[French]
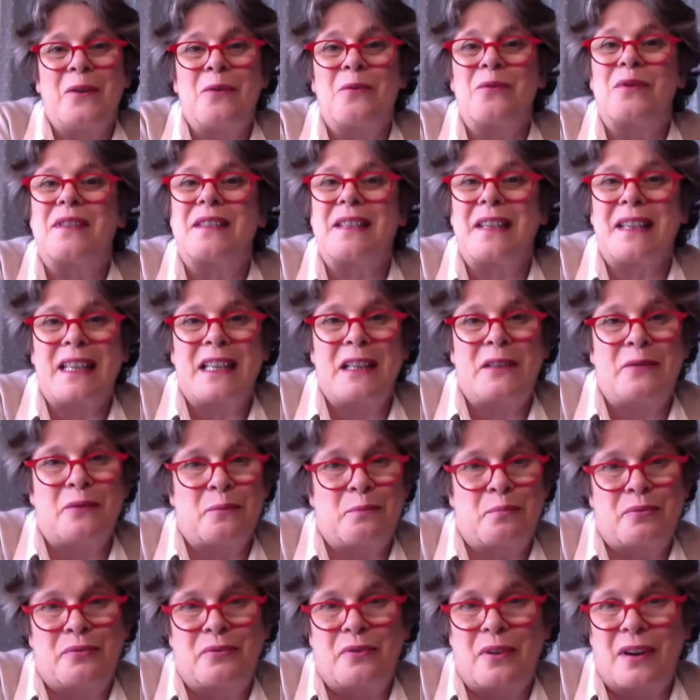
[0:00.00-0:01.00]
On sait qu'ils
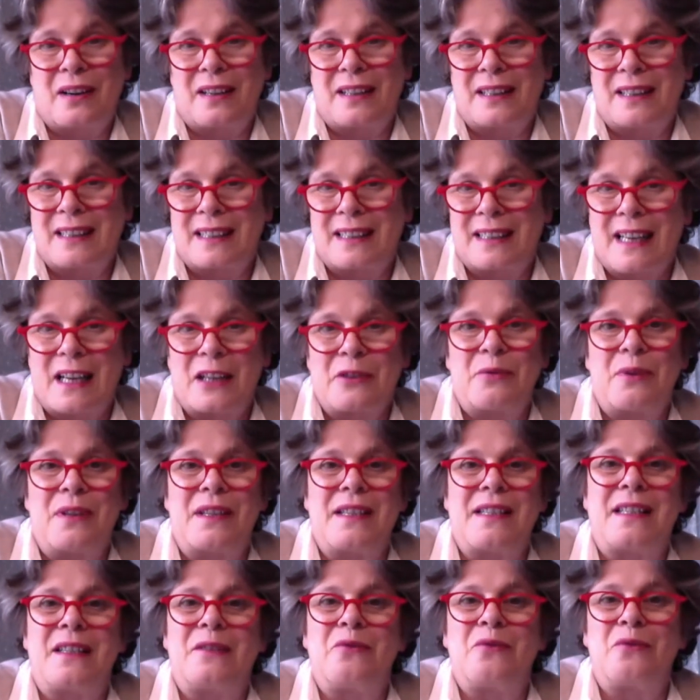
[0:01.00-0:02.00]
vont pouvoir les
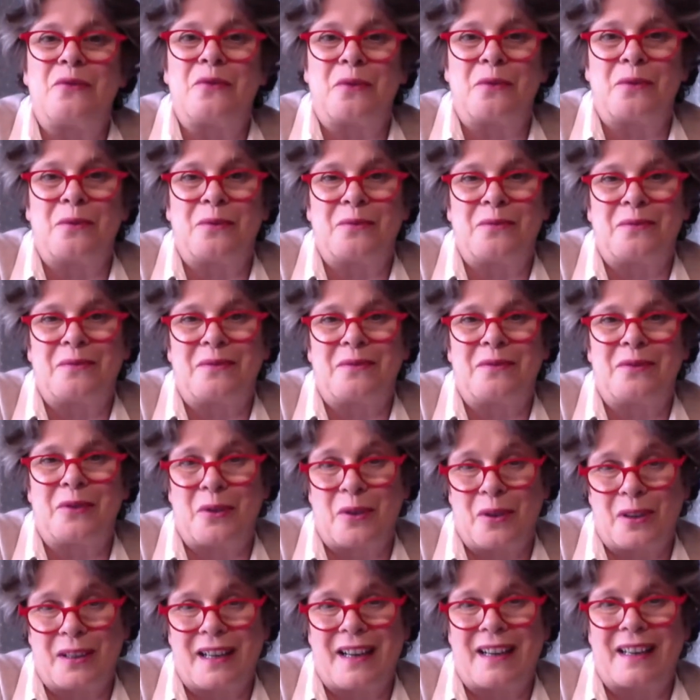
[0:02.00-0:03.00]
réactualiser tout au long de
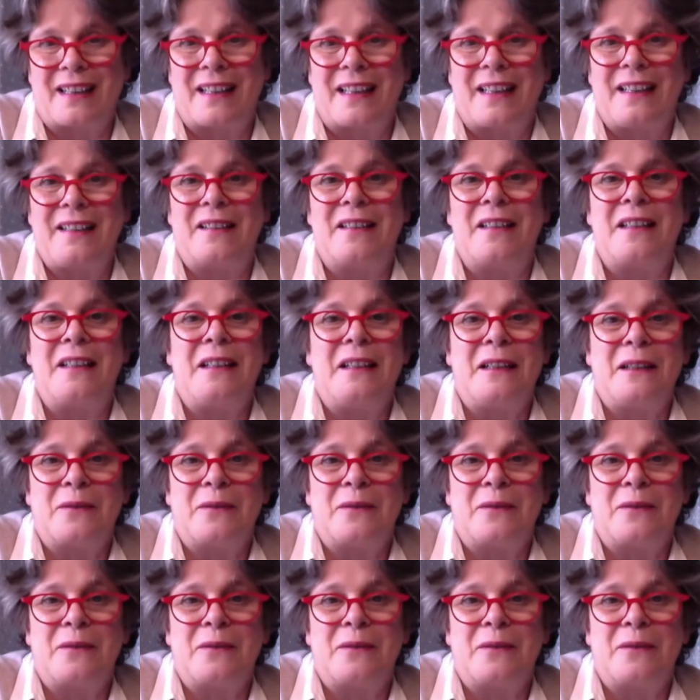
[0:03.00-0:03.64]
leur carrière.